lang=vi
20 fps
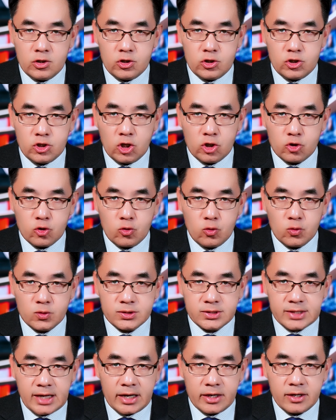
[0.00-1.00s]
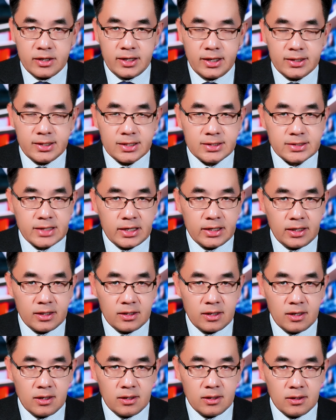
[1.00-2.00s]
nhân độ hôm Saturday thứ sáu đến
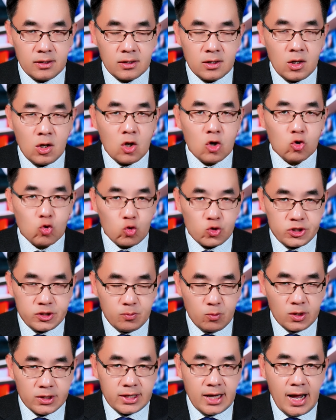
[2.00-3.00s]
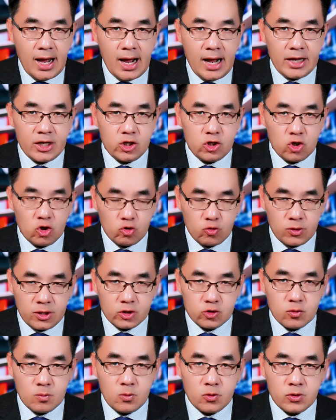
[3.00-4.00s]
đó của chỉ một tha nhân độ để
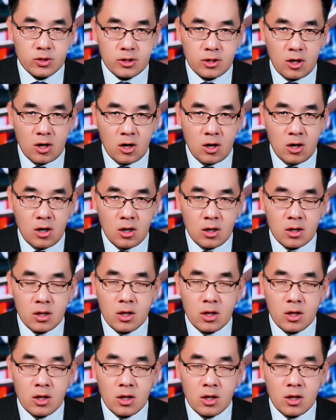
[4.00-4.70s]
số mong để nó